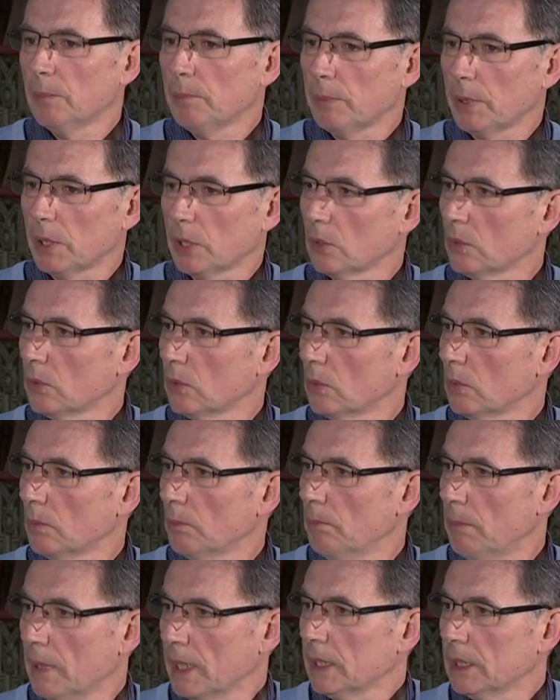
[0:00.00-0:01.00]
pero
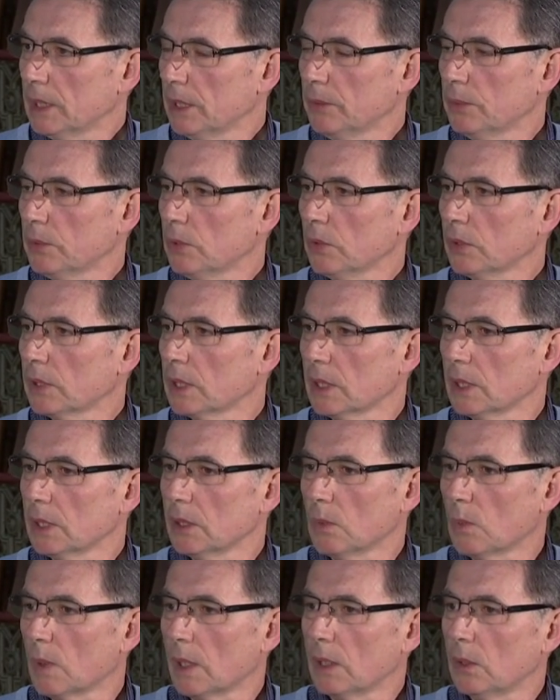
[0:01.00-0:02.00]
ven libros que
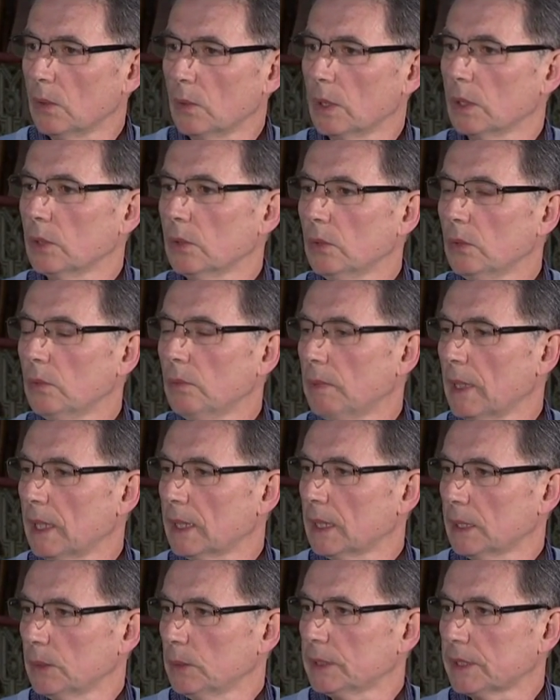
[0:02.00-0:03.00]
igual luego
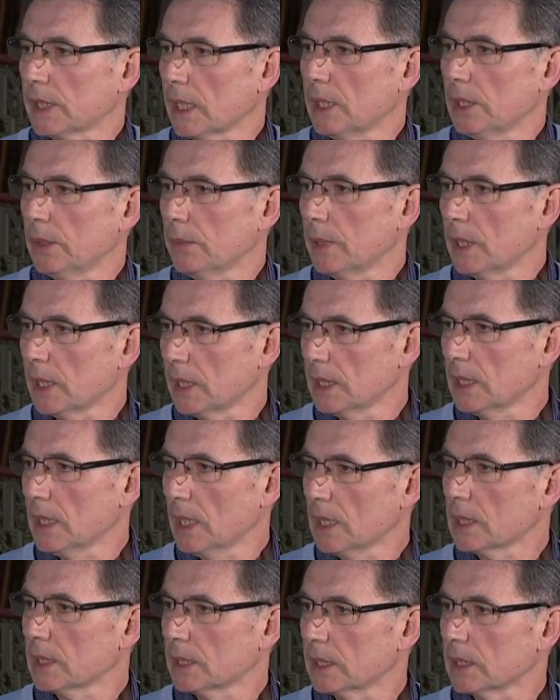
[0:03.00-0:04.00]
van a nuestras
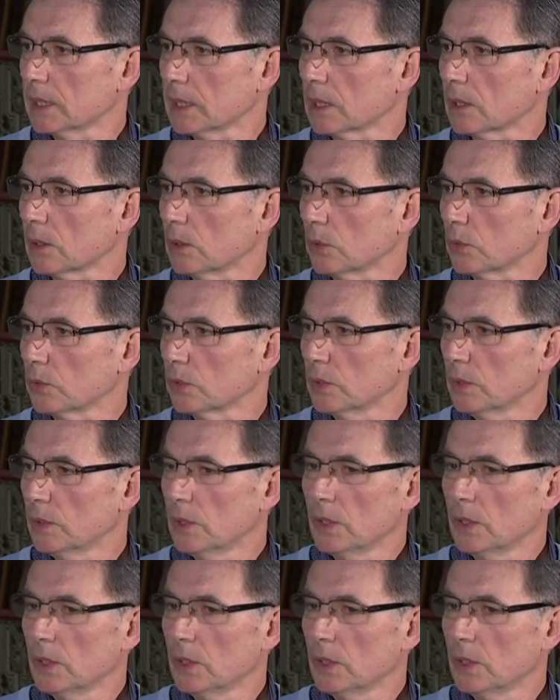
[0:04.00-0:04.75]
librerías a adquirirlos.